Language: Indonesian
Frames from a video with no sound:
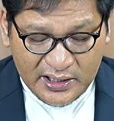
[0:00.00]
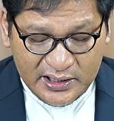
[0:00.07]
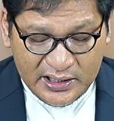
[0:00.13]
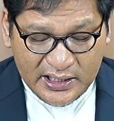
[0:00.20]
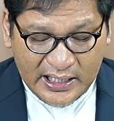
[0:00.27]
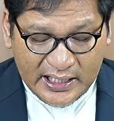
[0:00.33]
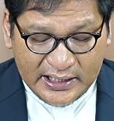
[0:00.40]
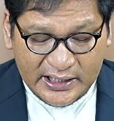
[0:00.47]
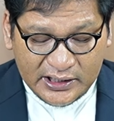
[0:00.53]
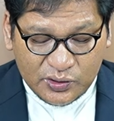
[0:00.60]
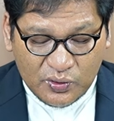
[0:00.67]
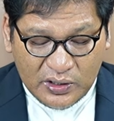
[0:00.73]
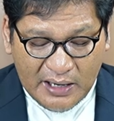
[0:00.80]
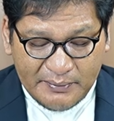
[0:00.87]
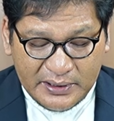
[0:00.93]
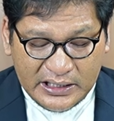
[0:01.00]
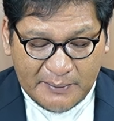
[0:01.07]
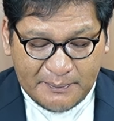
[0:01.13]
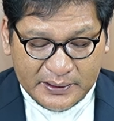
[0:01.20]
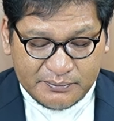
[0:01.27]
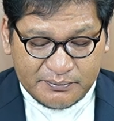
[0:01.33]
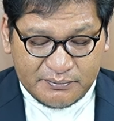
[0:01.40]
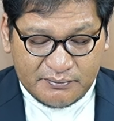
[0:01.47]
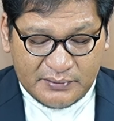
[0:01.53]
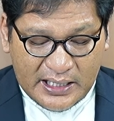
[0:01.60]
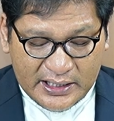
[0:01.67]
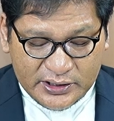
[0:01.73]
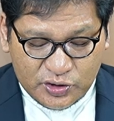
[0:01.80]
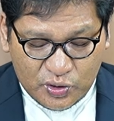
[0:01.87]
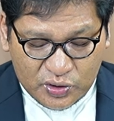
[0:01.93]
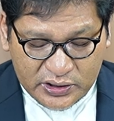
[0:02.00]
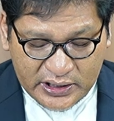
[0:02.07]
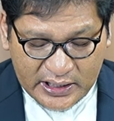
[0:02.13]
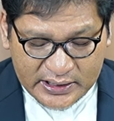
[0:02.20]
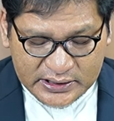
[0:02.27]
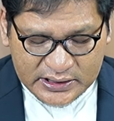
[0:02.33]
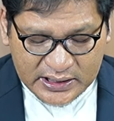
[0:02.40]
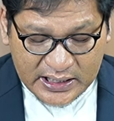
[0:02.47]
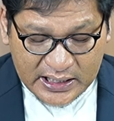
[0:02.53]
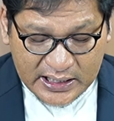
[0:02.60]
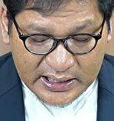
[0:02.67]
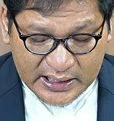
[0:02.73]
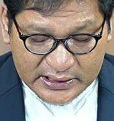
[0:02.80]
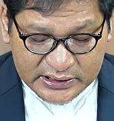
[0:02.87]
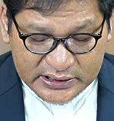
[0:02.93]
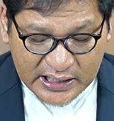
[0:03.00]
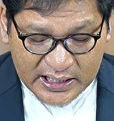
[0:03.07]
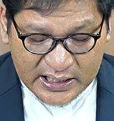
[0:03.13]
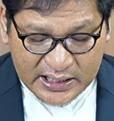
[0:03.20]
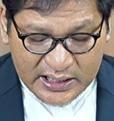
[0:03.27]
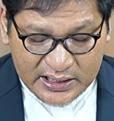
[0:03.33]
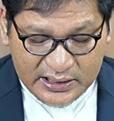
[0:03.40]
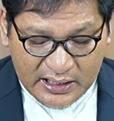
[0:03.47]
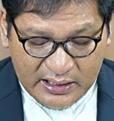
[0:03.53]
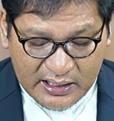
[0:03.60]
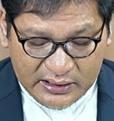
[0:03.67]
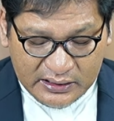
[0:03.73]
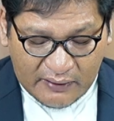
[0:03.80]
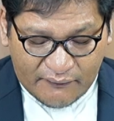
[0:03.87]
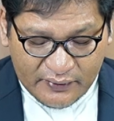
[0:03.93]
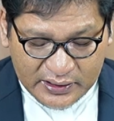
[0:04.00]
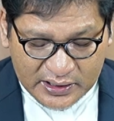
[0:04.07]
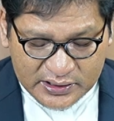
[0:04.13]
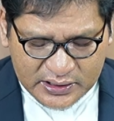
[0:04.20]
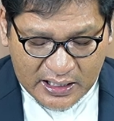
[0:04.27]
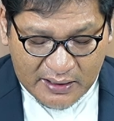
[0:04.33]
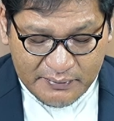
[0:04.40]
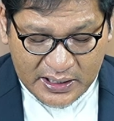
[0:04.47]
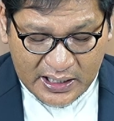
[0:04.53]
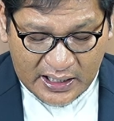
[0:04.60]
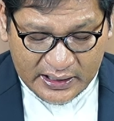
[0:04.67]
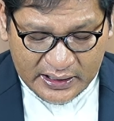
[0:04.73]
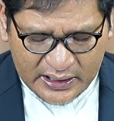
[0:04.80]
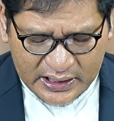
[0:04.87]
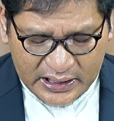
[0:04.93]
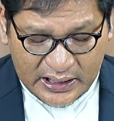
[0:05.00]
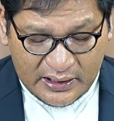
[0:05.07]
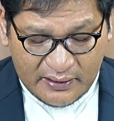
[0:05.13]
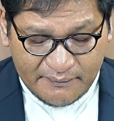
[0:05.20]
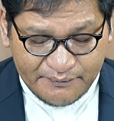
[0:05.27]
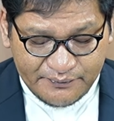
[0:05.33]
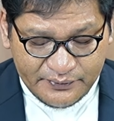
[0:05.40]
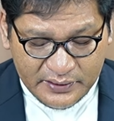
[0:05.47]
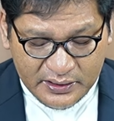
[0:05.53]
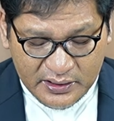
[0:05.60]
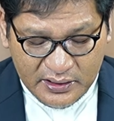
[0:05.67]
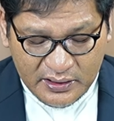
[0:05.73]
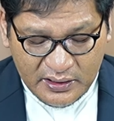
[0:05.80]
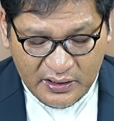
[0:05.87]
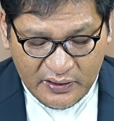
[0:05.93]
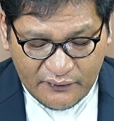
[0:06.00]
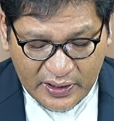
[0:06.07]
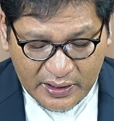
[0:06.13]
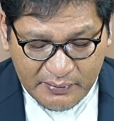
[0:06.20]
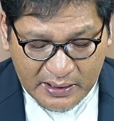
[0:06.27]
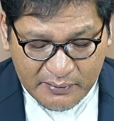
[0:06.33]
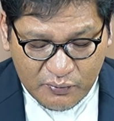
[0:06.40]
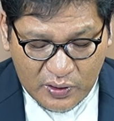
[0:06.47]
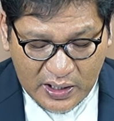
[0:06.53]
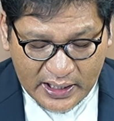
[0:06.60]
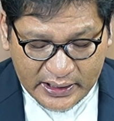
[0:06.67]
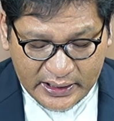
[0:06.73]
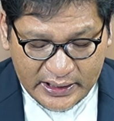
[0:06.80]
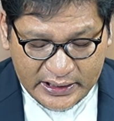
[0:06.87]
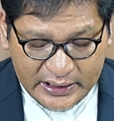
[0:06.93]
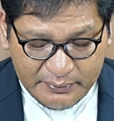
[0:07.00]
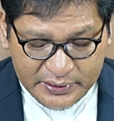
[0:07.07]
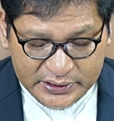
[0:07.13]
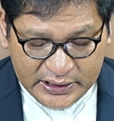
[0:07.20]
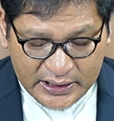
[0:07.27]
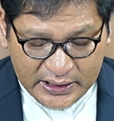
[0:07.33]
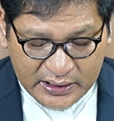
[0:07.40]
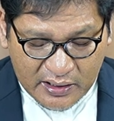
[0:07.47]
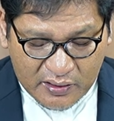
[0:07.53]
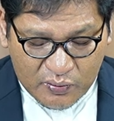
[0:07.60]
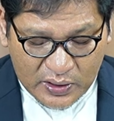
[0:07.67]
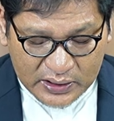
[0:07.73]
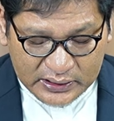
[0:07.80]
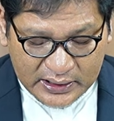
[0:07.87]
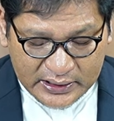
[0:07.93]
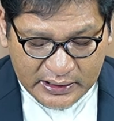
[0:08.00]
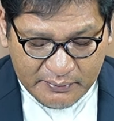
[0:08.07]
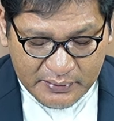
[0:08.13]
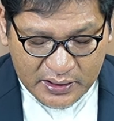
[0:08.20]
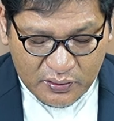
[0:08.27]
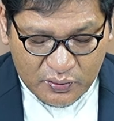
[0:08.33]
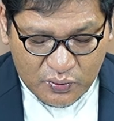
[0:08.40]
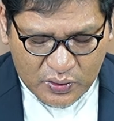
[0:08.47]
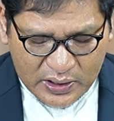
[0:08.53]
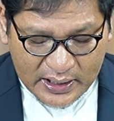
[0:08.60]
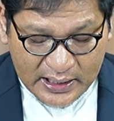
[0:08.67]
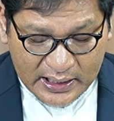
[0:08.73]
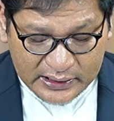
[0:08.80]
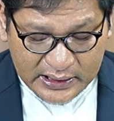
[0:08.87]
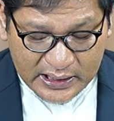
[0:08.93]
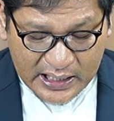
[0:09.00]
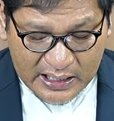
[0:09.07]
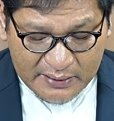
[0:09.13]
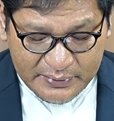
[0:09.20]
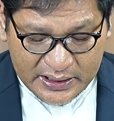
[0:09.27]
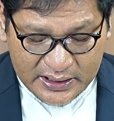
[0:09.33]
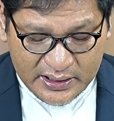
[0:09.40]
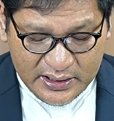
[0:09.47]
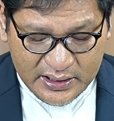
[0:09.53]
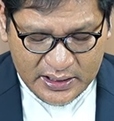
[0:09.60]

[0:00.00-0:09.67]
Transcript: Dengan itu kami dapat melanjutkan segala rencana dan aktivitas kami hari ini. FirmanMu hari ini menjadi kekuatan yang meneguhkan hati kami,